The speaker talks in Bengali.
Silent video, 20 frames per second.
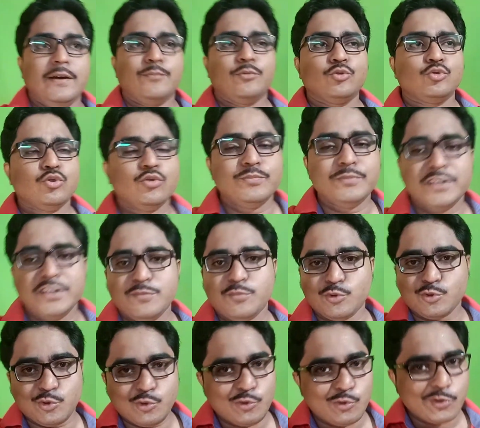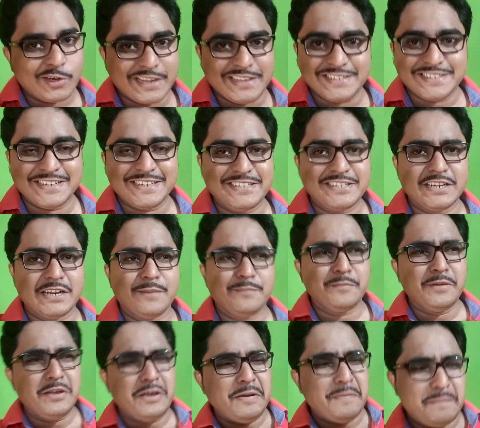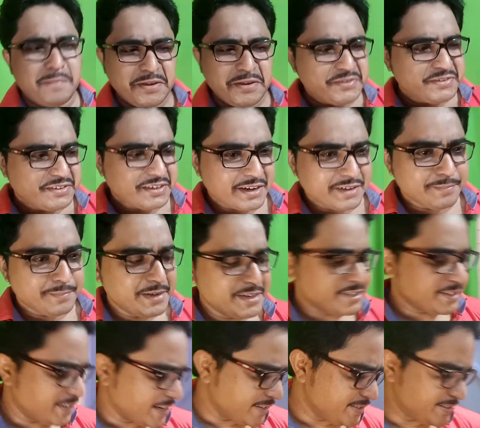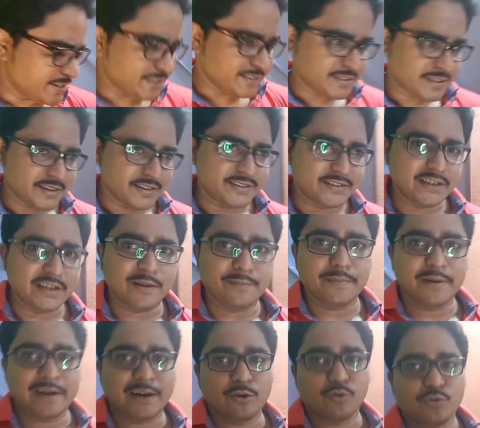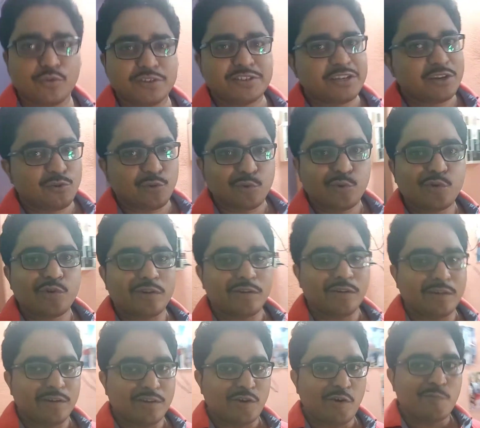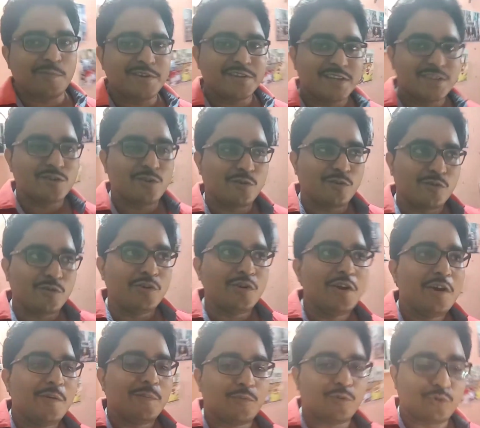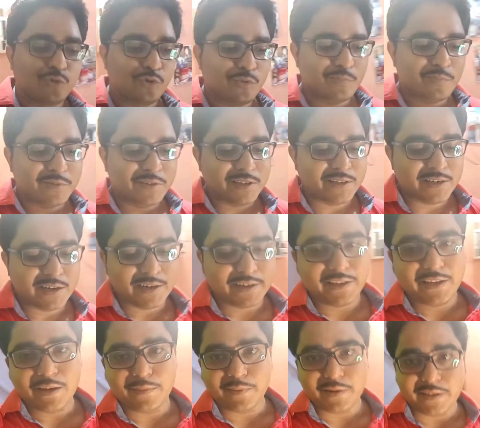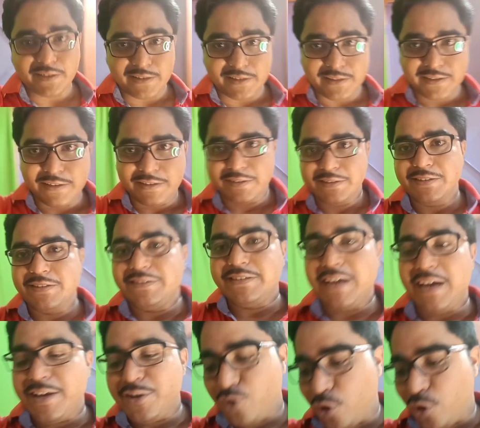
প্রথম দিন প্রচণ্ড টেনশনে ছিলাম বেশ বেশ টেনশনে ছিলাম কারণ যে কোনো অফিসে যখন প্রথম দিন আর কি আমরা যাই